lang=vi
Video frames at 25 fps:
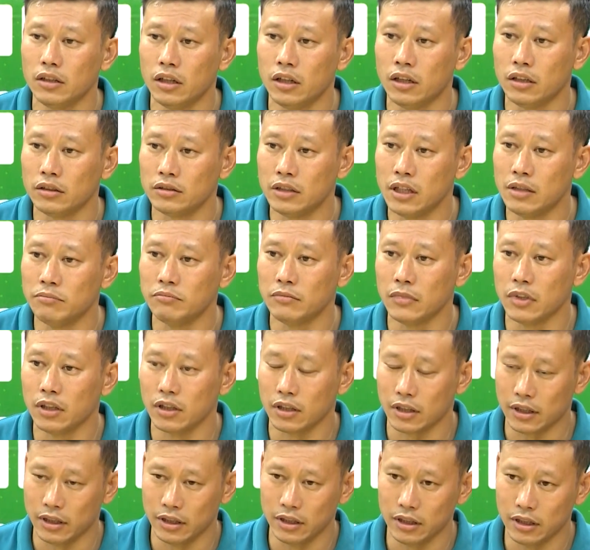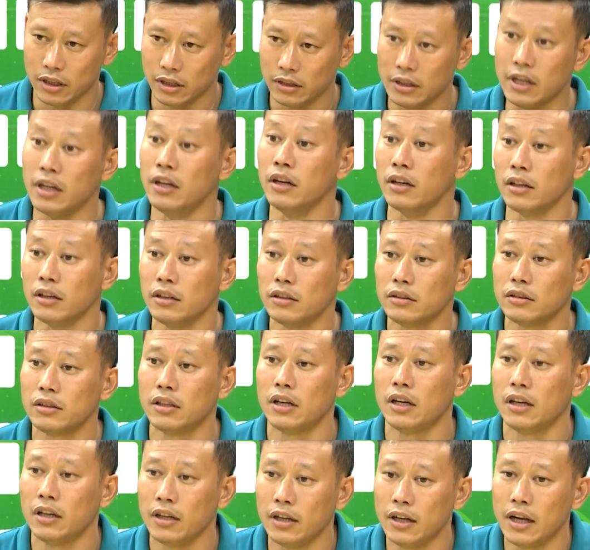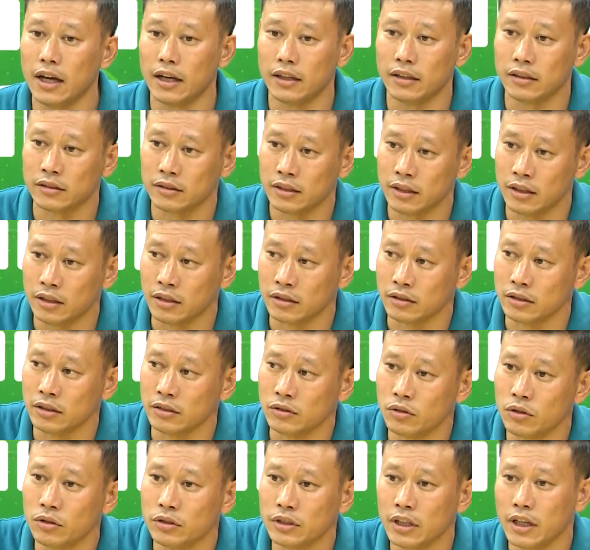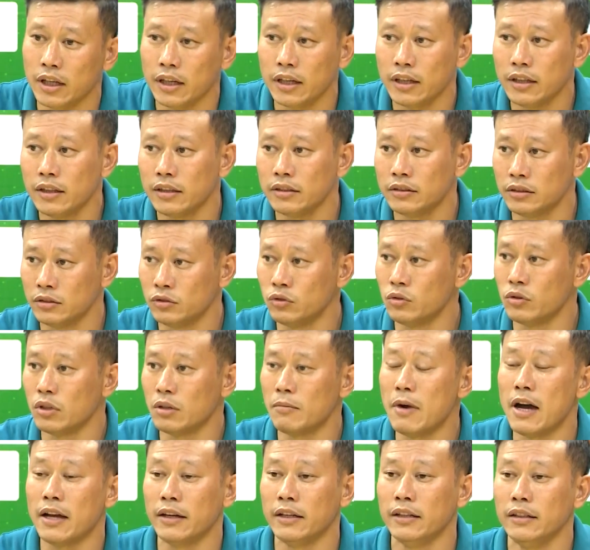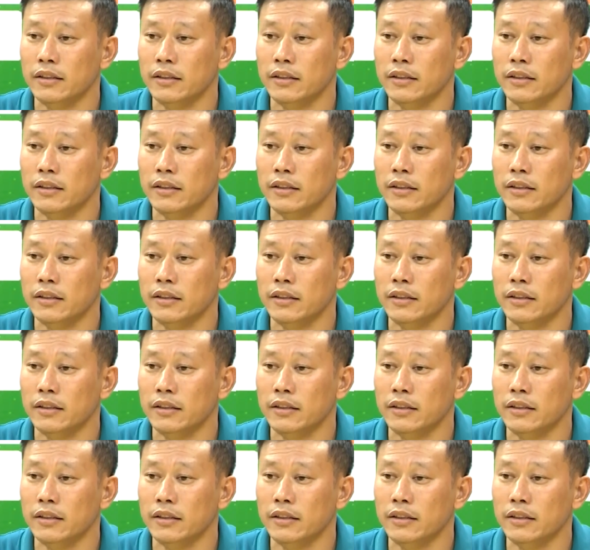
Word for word: ờ, thêm cái cái thể lực là lấy lại được thể lực thì tôi sẽ sử dụng